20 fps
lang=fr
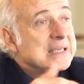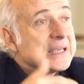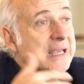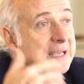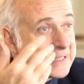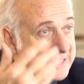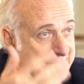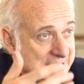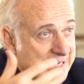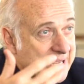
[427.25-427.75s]
qui
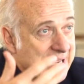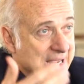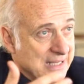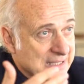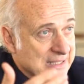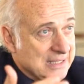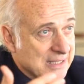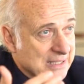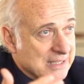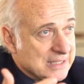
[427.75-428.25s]

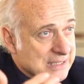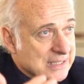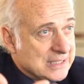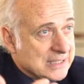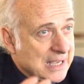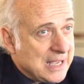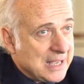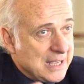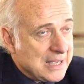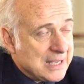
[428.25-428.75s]
excède
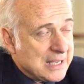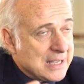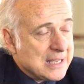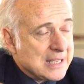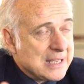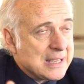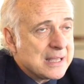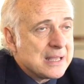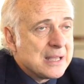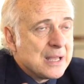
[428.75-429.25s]

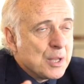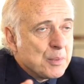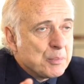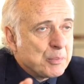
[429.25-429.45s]
sa